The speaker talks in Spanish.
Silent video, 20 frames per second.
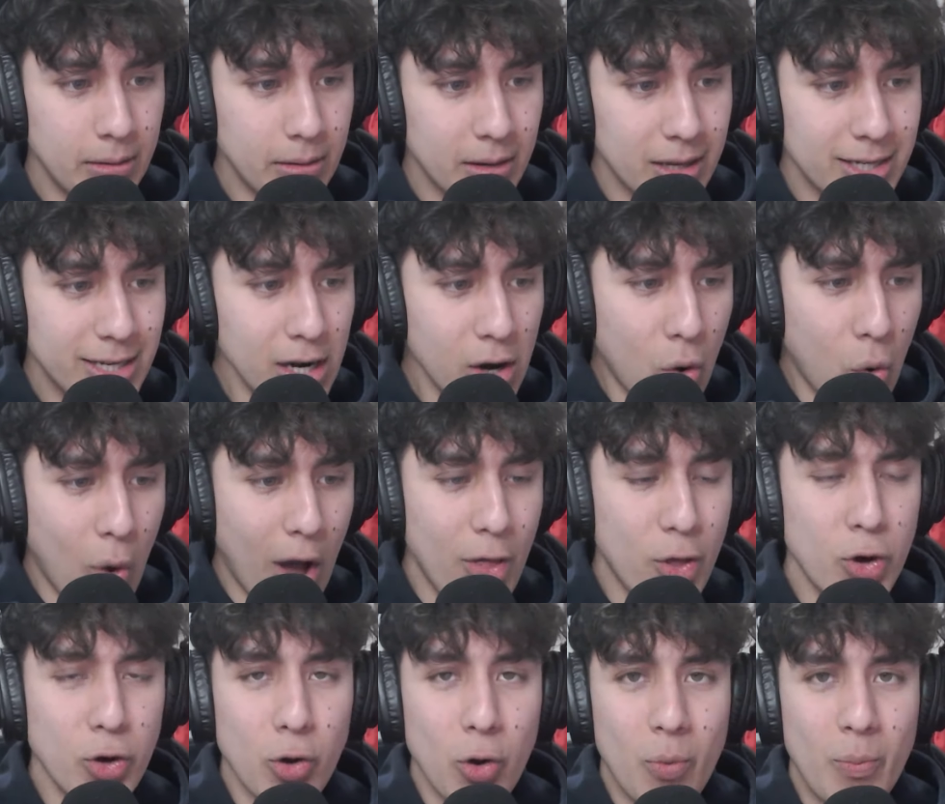que es el
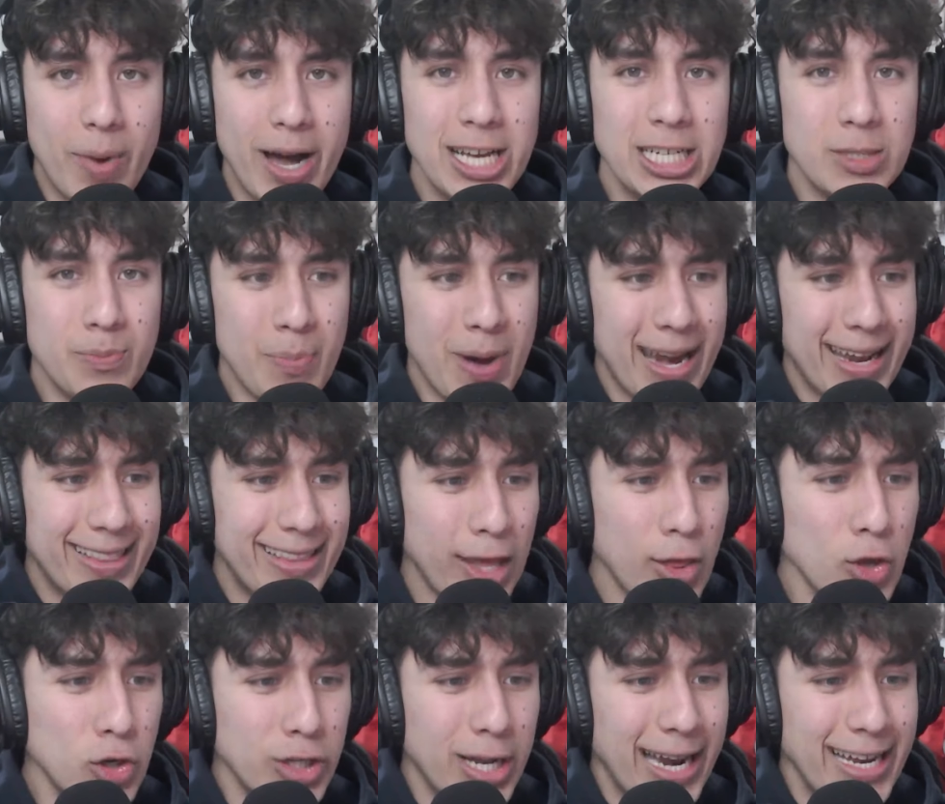jugador con más
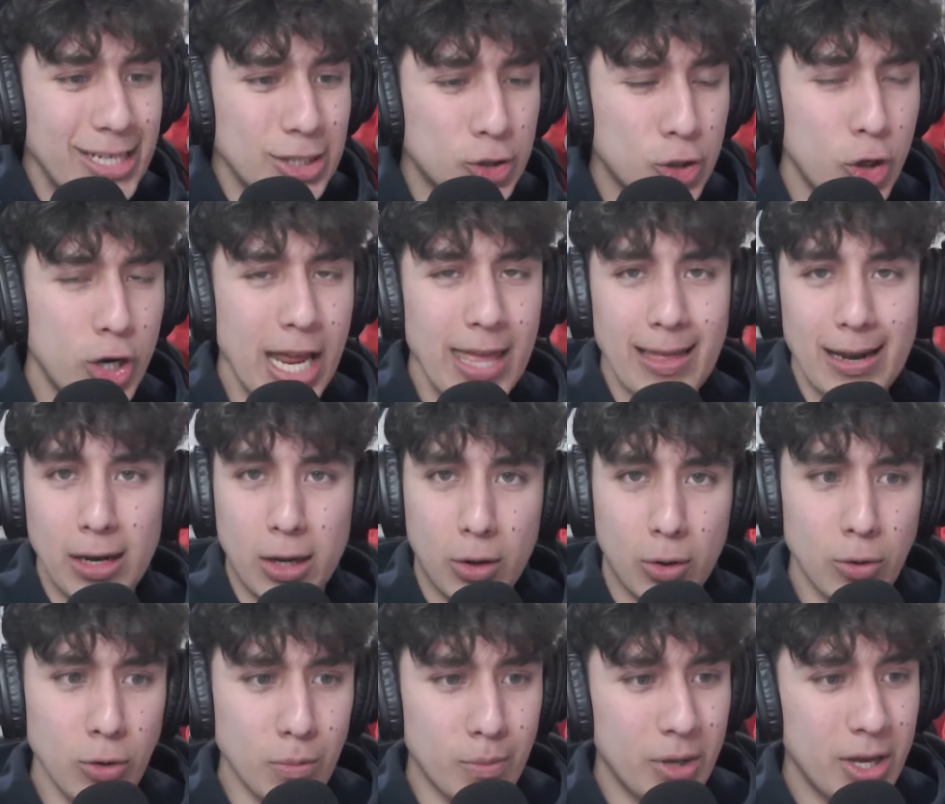partidos de la historia del
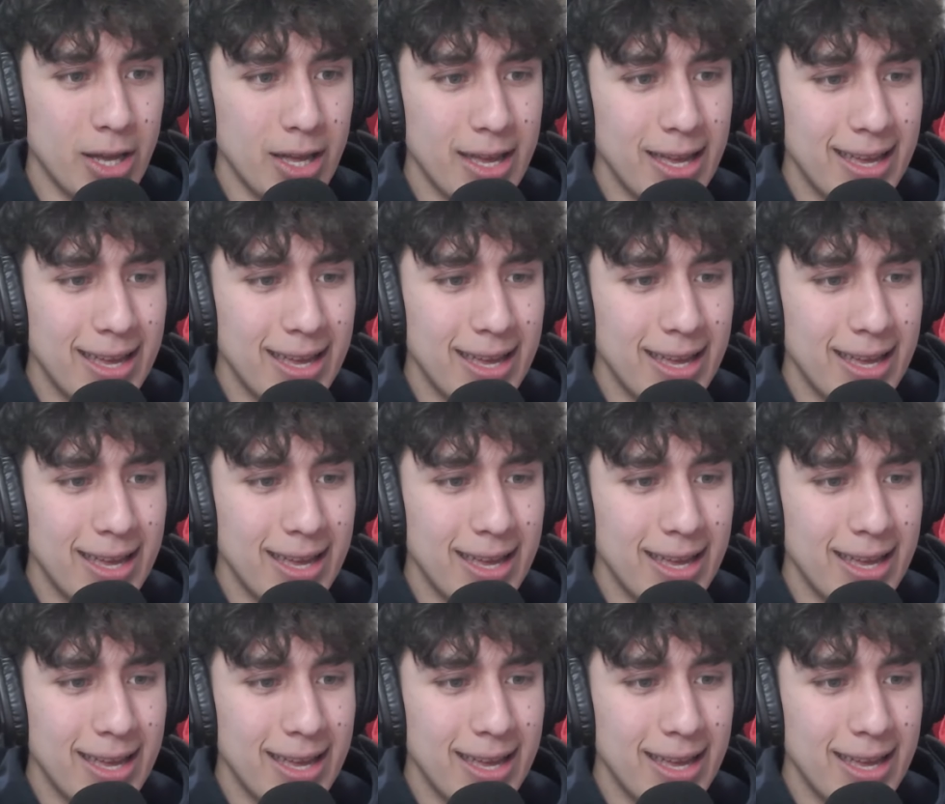club.